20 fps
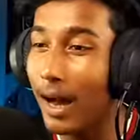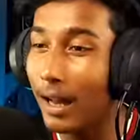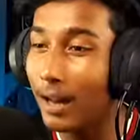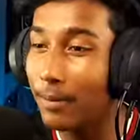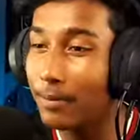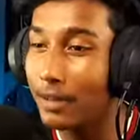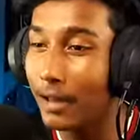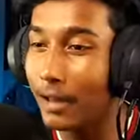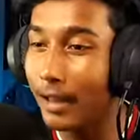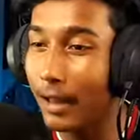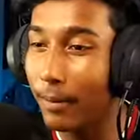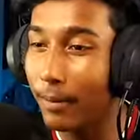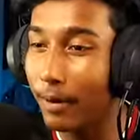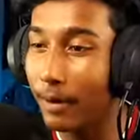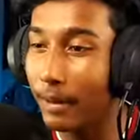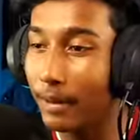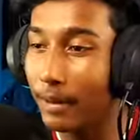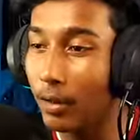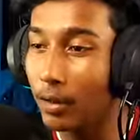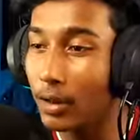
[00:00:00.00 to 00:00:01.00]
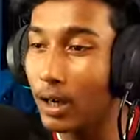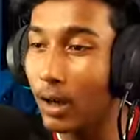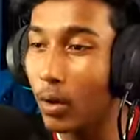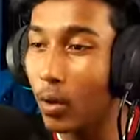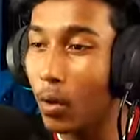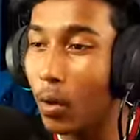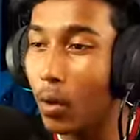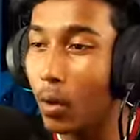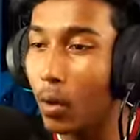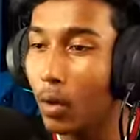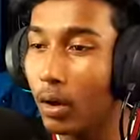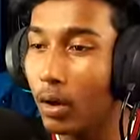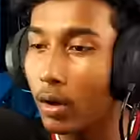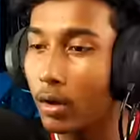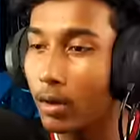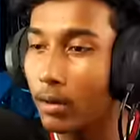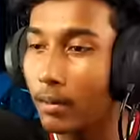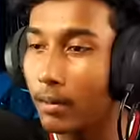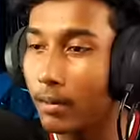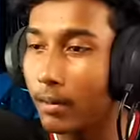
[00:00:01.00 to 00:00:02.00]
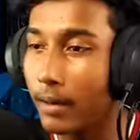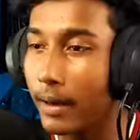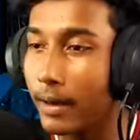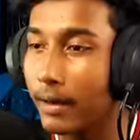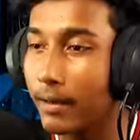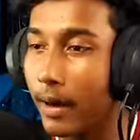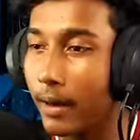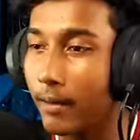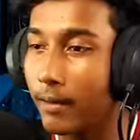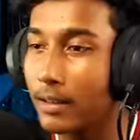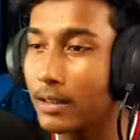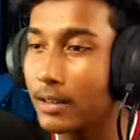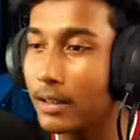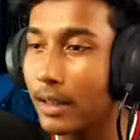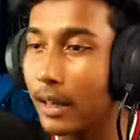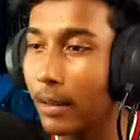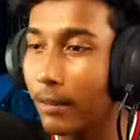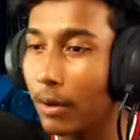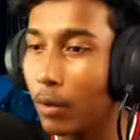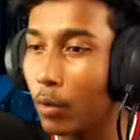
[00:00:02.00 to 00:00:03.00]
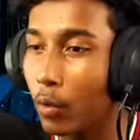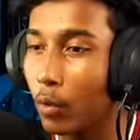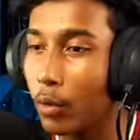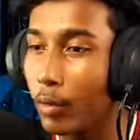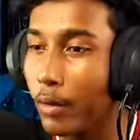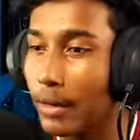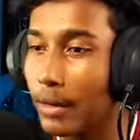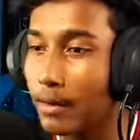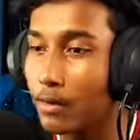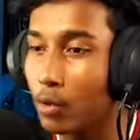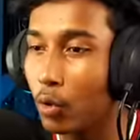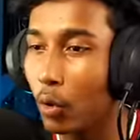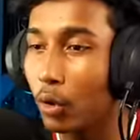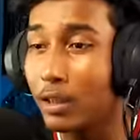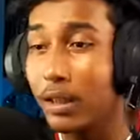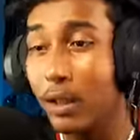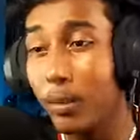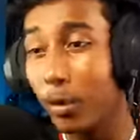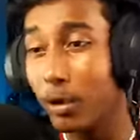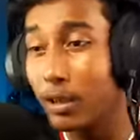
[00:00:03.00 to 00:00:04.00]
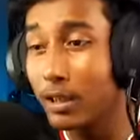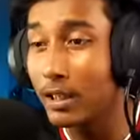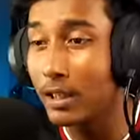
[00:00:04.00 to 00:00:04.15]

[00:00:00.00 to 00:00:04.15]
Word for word: আরাম সেটাকে আবার রেখে দেওয়া যাকু ভাই ড্রাইভিং স্কিল আমার খুবই বাজে আমি সত্যি বলছি